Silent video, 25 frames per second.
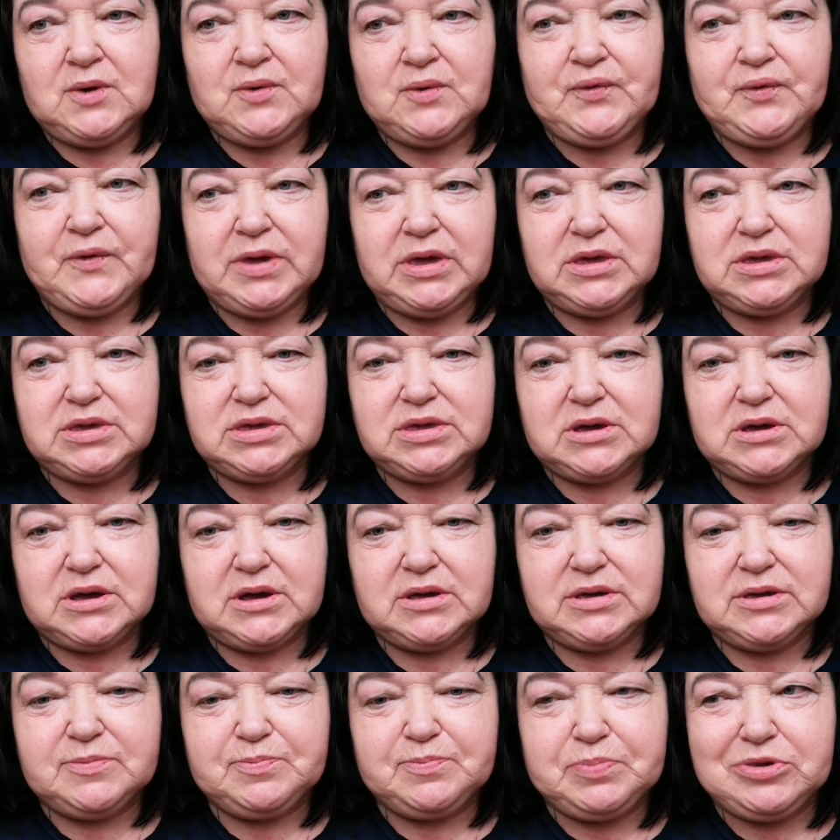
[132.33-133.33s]
Фейки
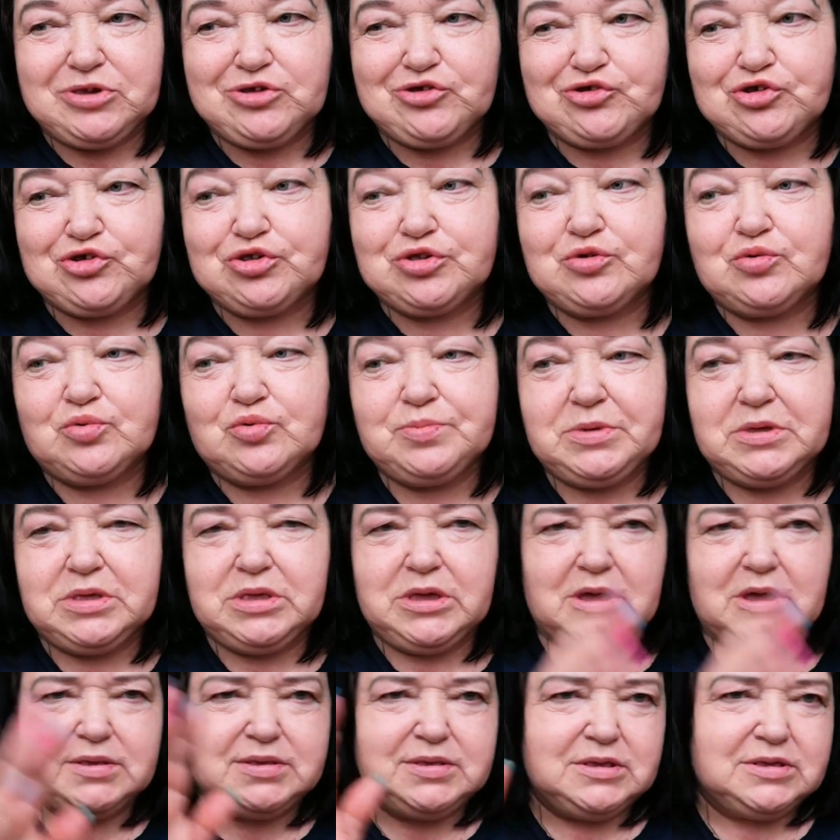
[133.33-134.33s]
э, пишете. У
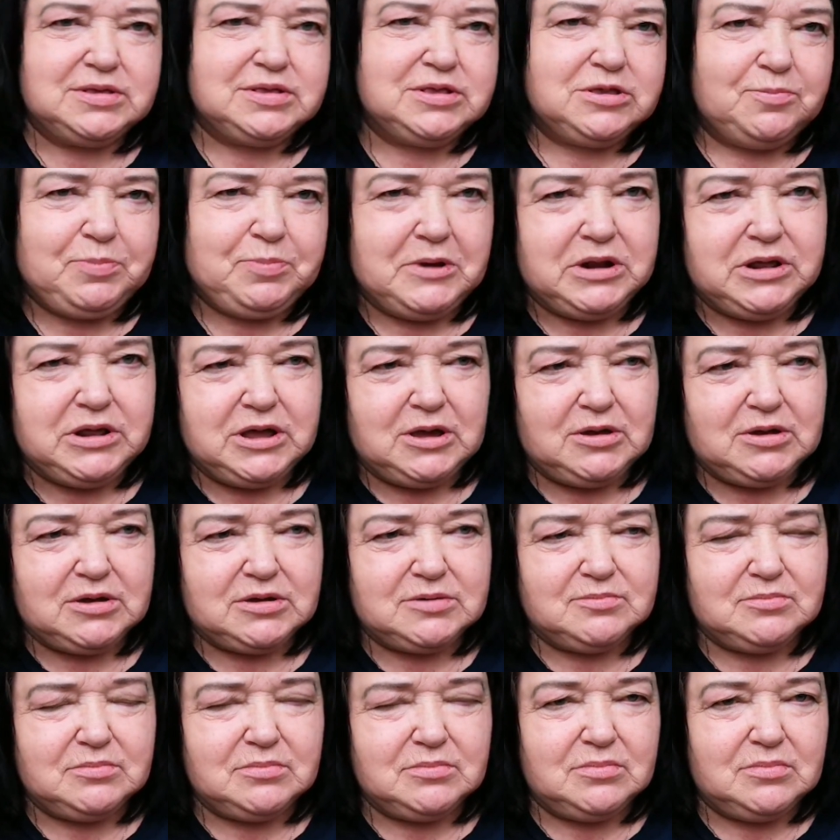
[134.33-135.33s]
меня здесь теперь я
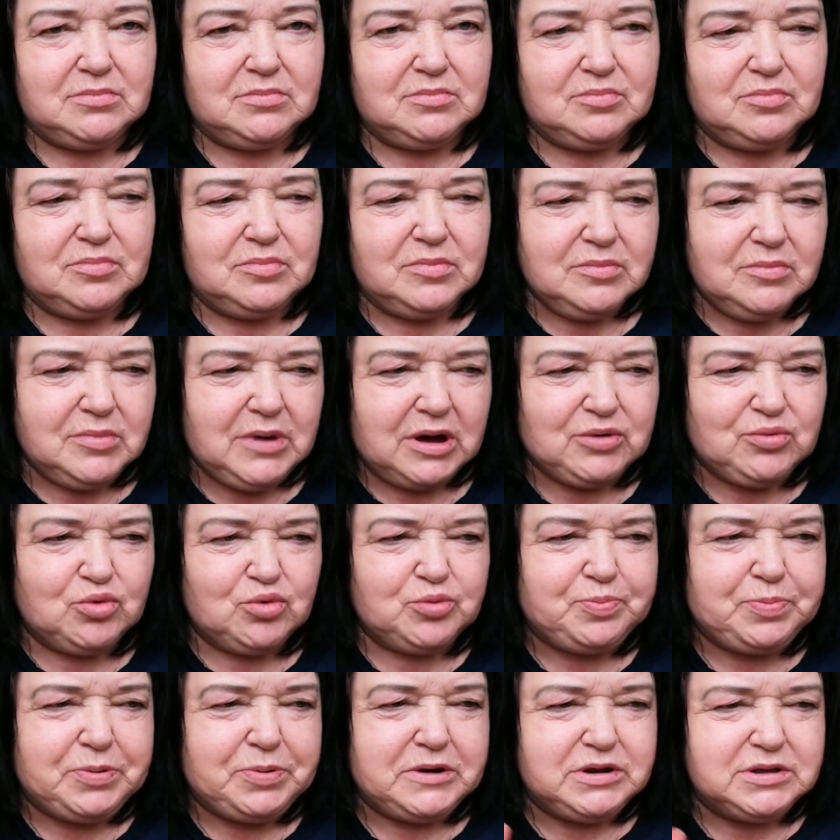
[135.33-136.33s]

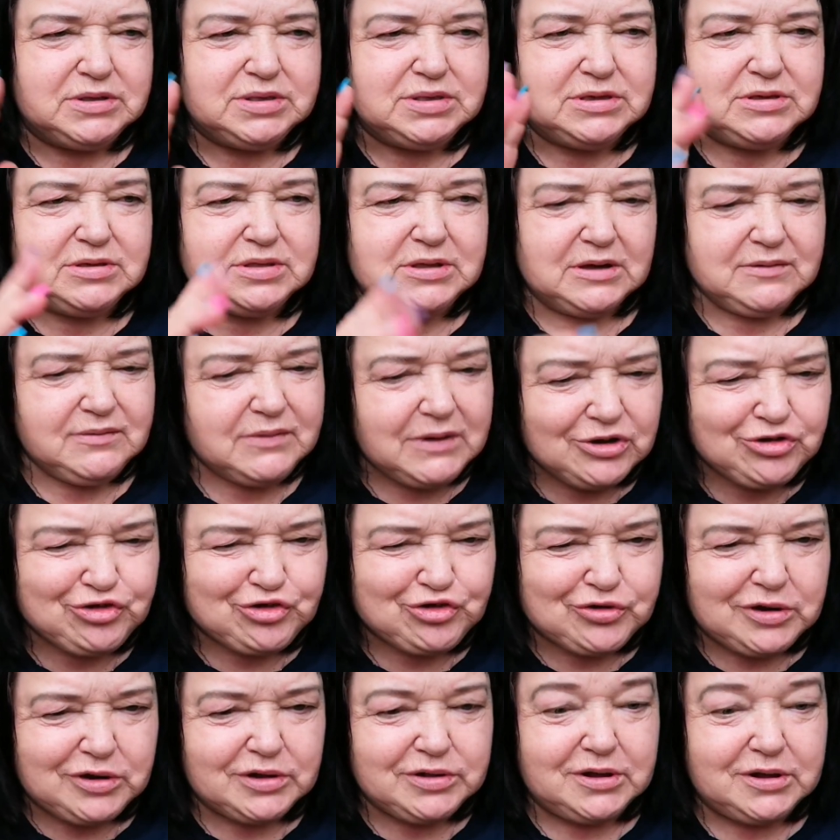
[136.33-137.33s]
могу перейти на
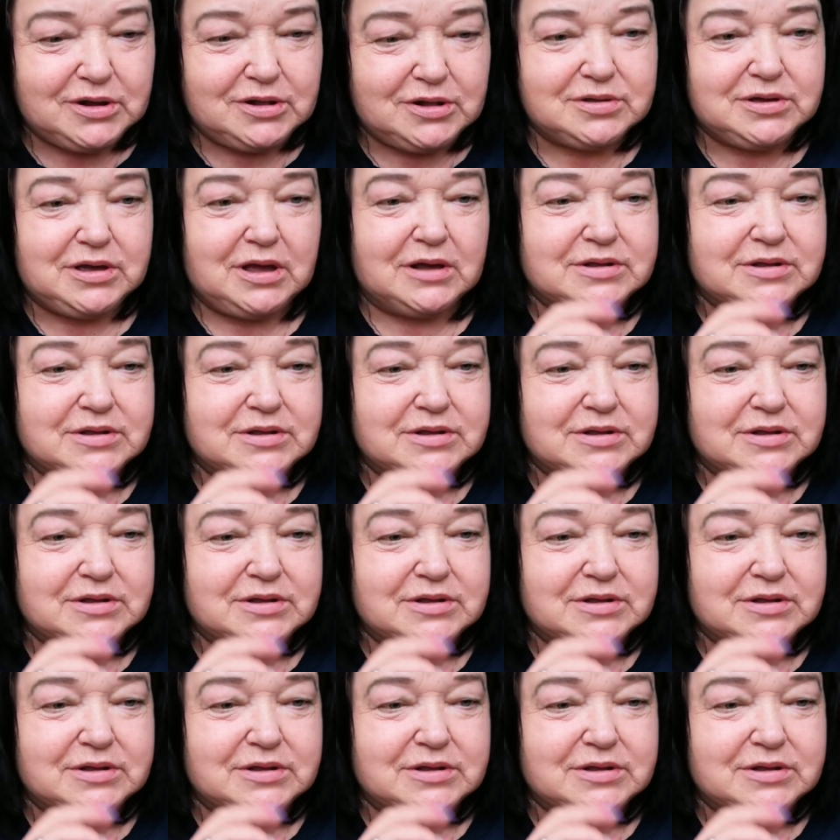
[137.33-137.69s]
ваш канал.